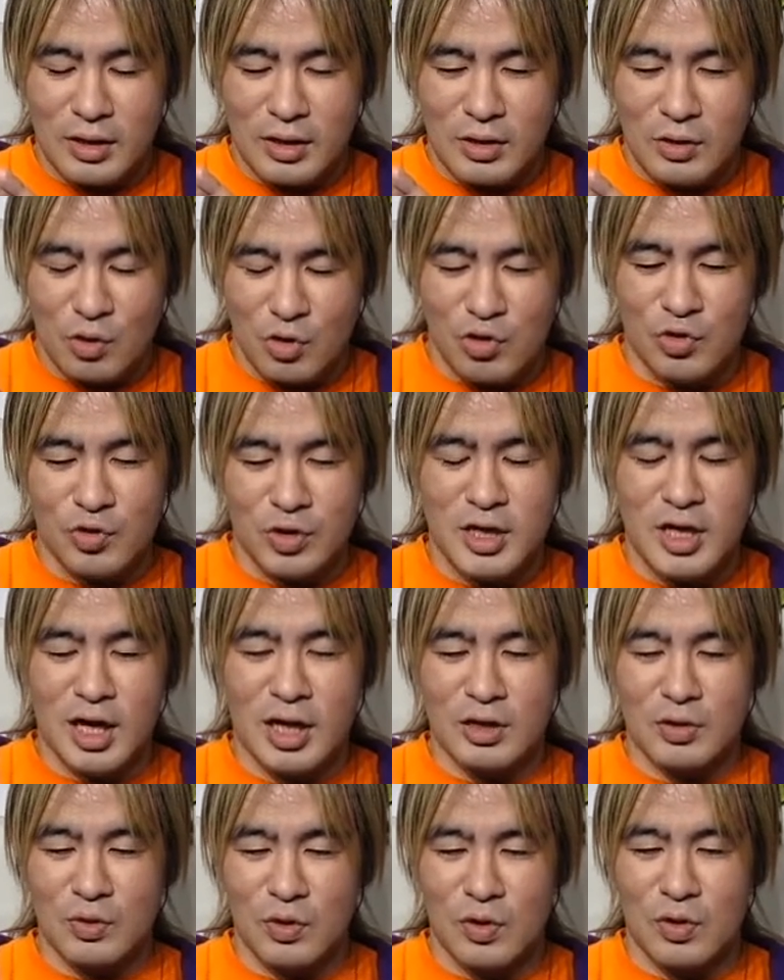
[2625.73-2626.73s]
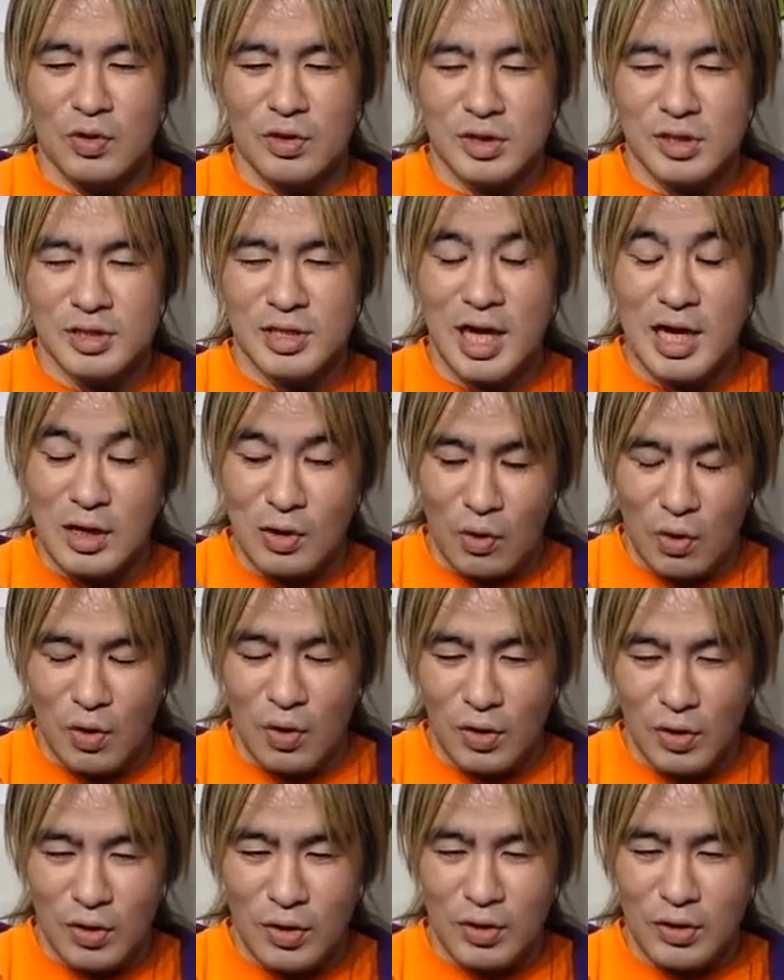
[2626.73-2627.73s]
42巻の最後、
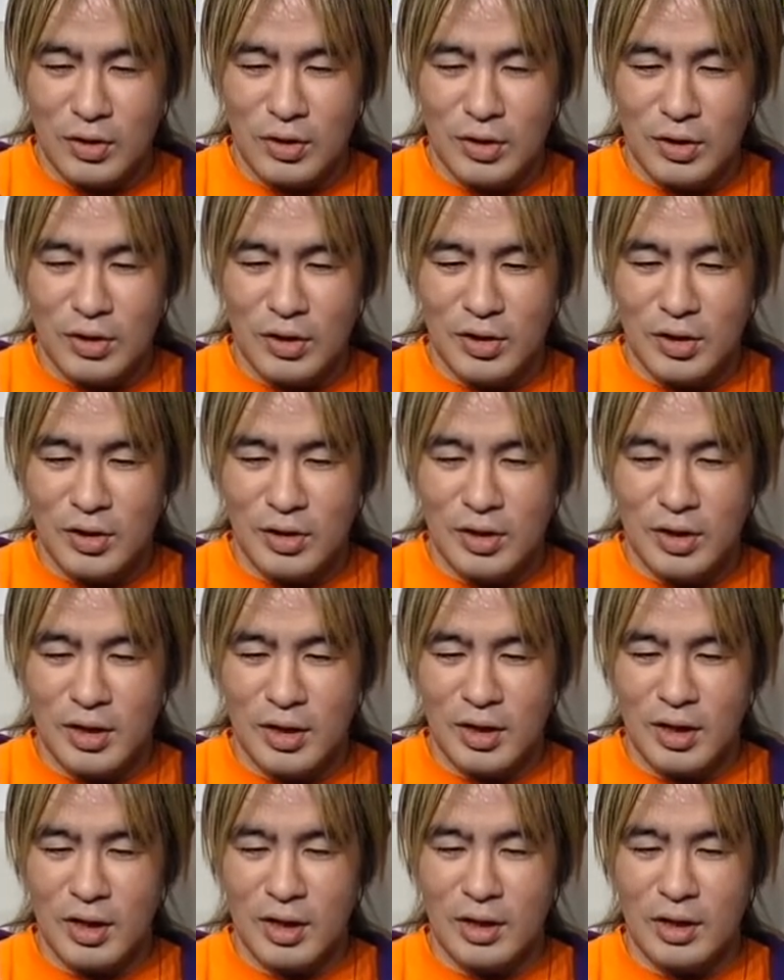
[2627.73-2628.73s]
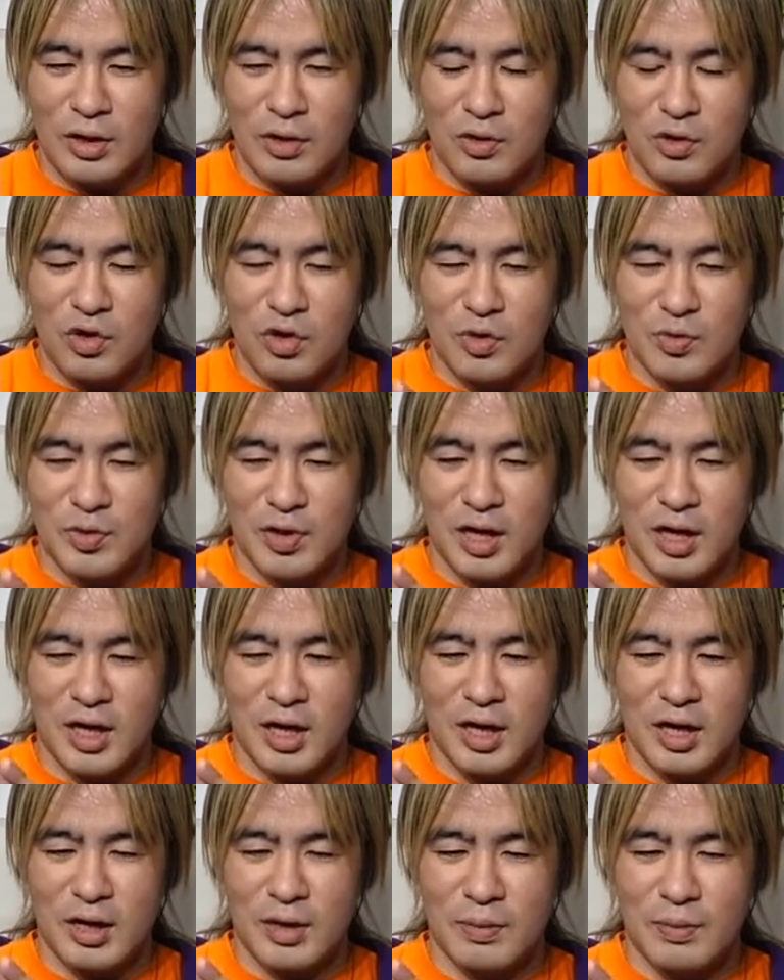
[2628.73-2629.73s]
魔人ブー
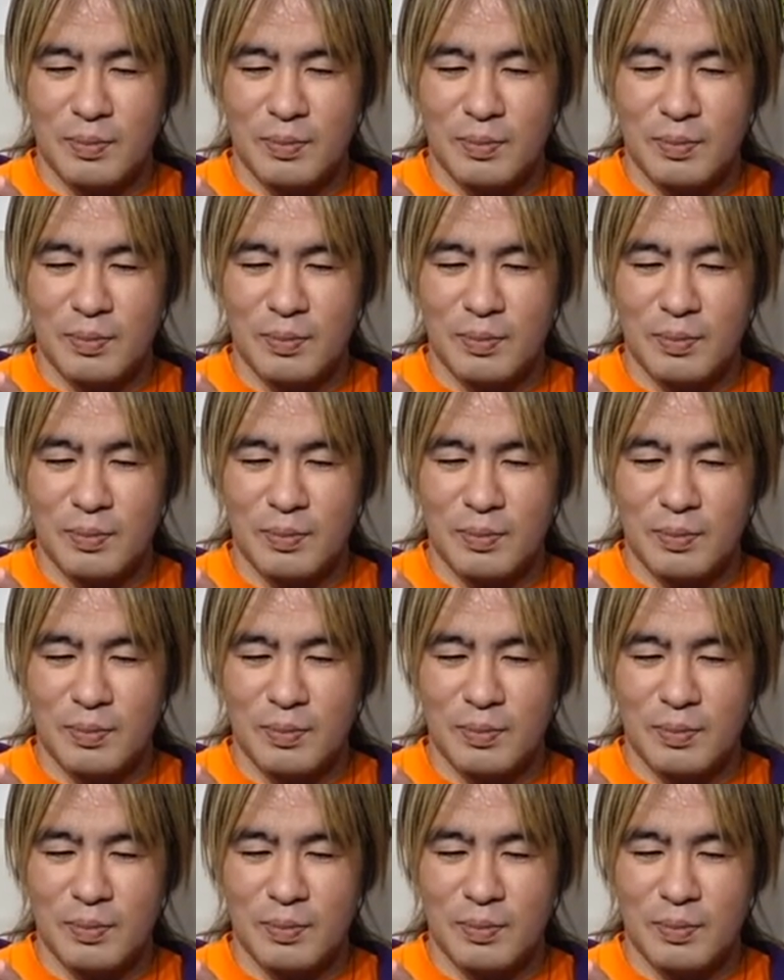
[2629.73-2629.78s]
が